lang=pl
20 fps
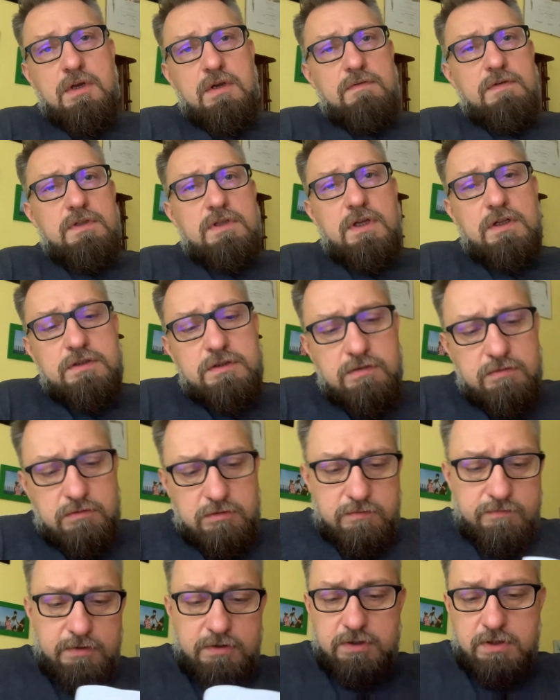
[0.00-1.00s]
Witajcie w
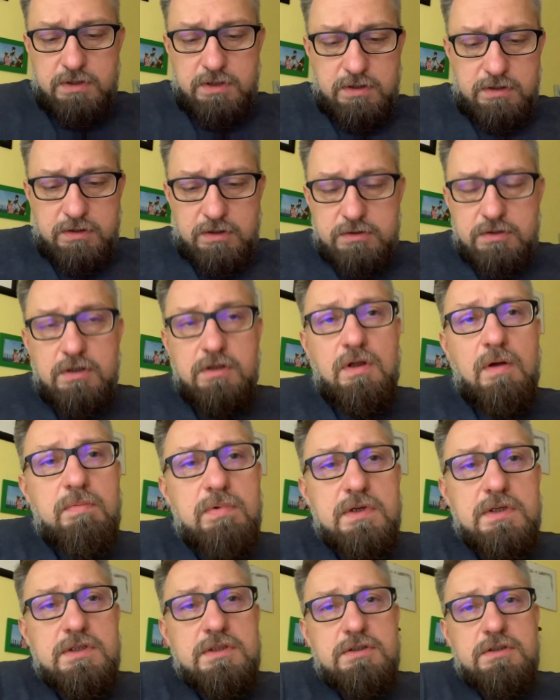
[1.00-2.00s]
rozważaniach na dzień
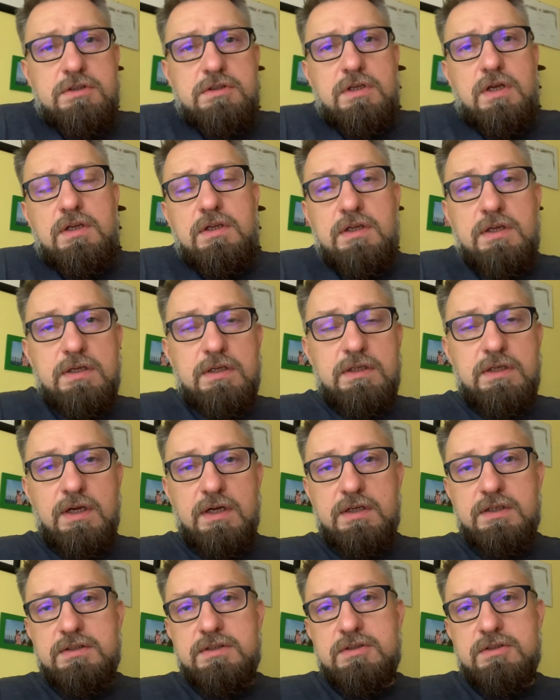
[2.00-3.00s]
dobry. Dzisiaj,
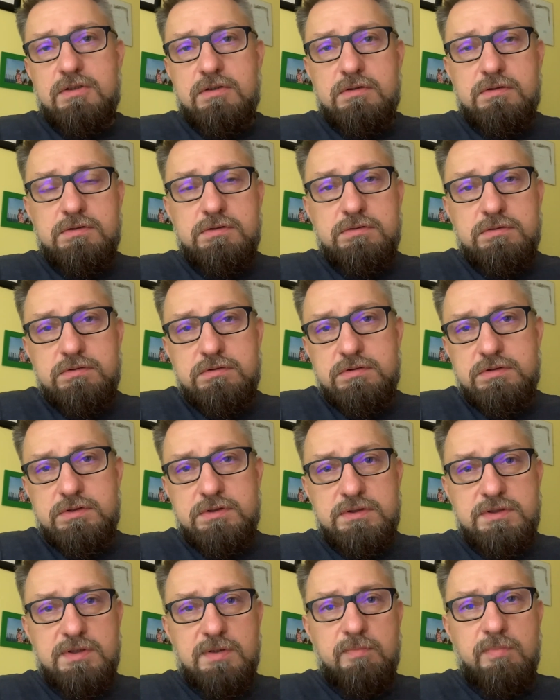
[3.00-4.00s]
jak co
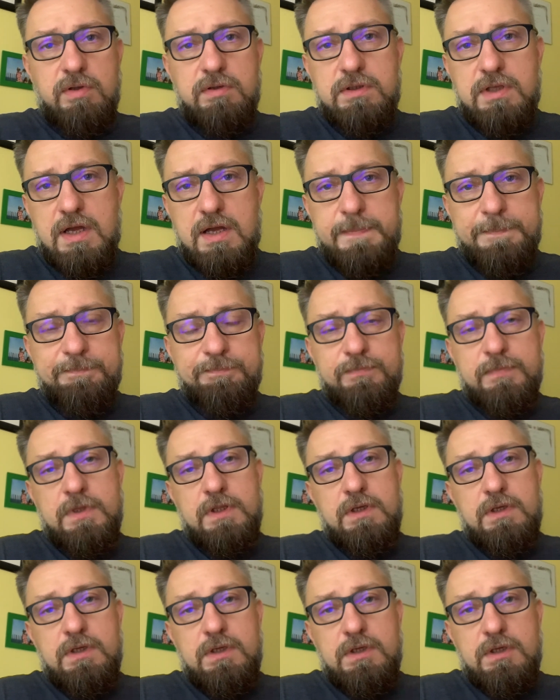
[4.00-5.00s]
y, sobota,
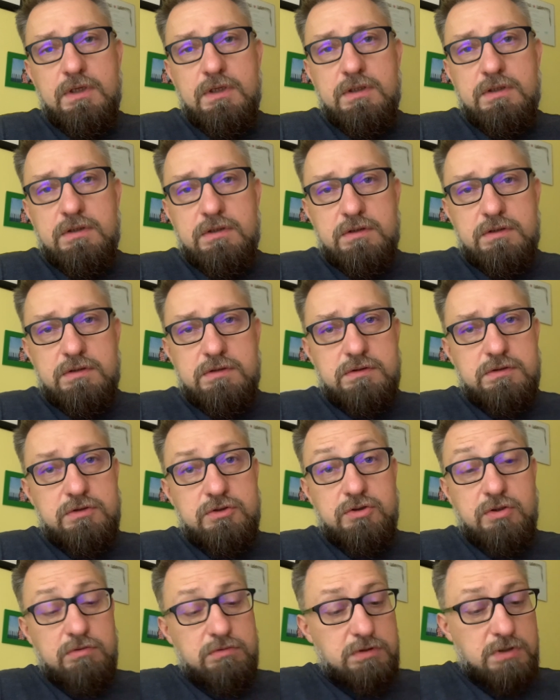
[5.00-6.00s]
y,
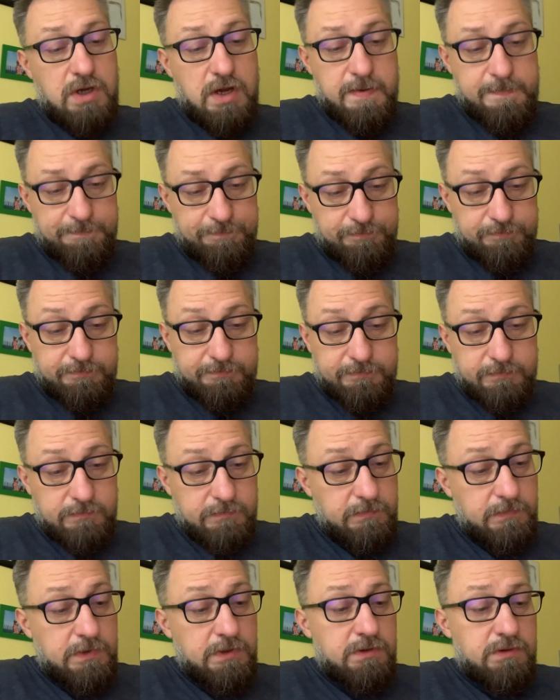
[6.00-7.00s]
książka.
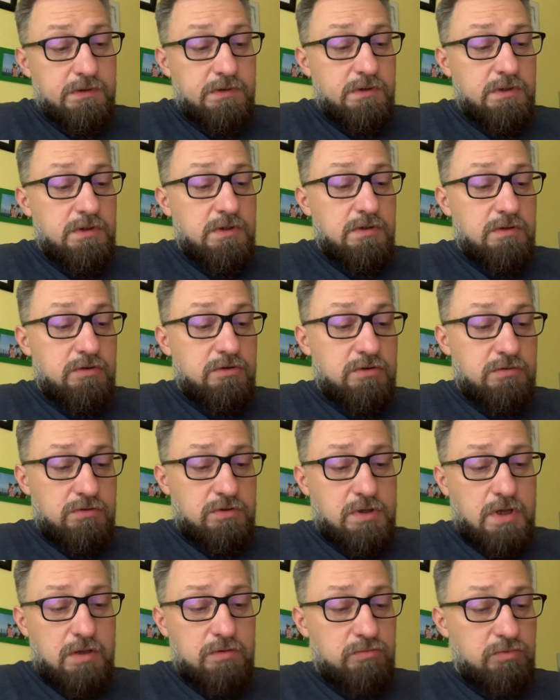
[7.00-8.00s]

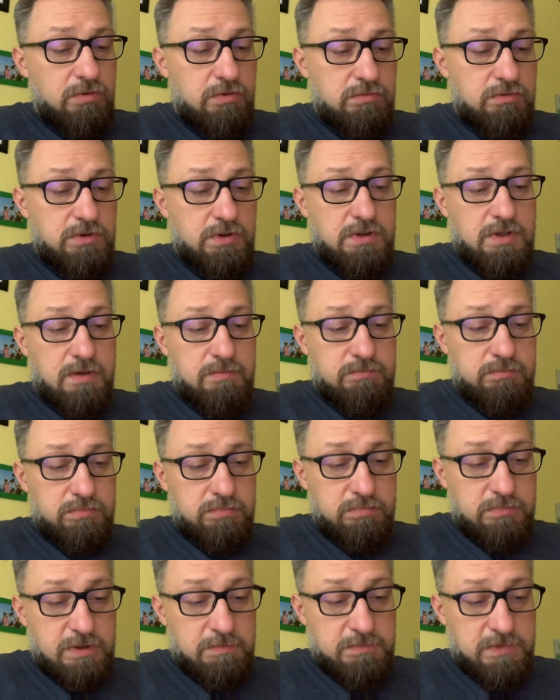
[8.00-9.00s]
Książka, którą czytam.
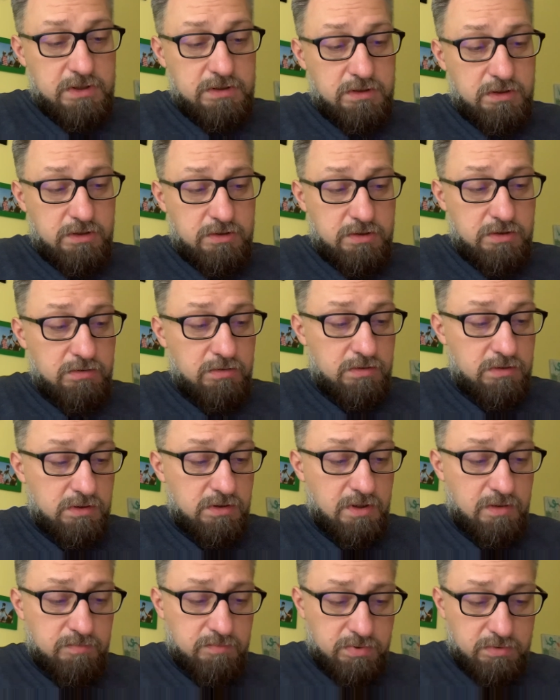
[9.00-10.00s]
Mam nadzieję, że
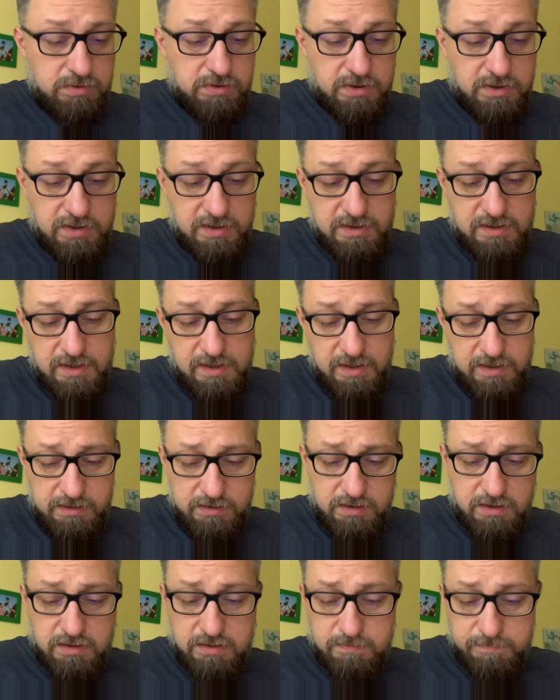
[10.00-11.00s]
doczytam, bo się
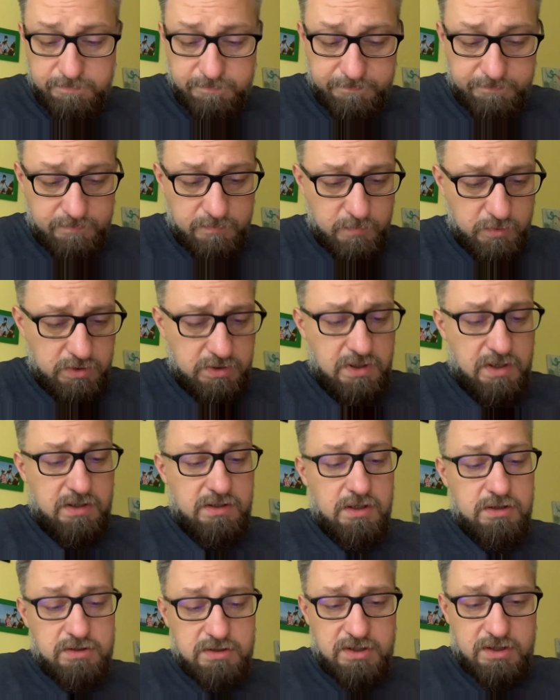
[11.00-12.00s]
generalnie, może tak,
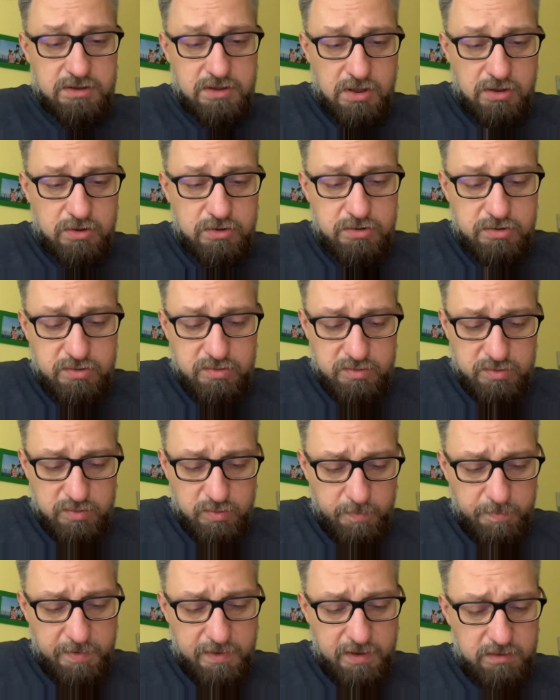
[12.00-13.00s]
nie czyta się jakoś
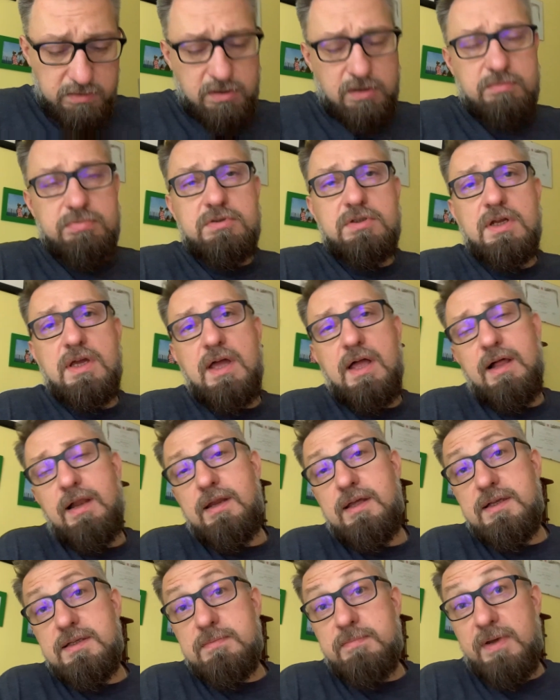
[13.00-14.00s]
super dobrze,
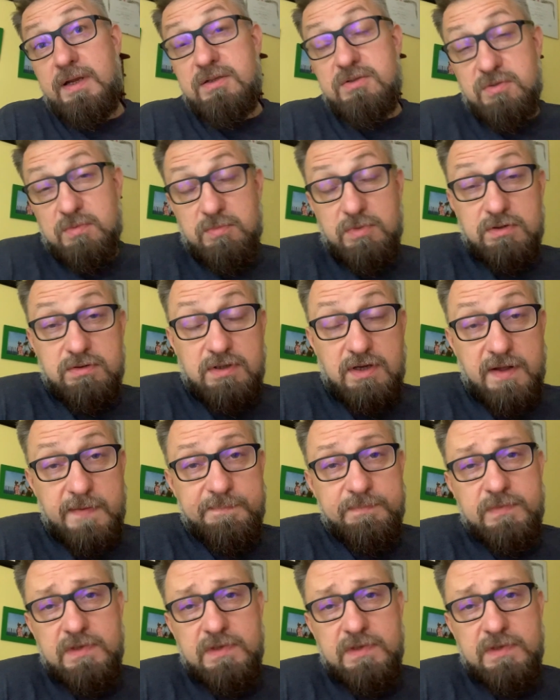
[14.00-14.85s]
ale jest bardzo mądra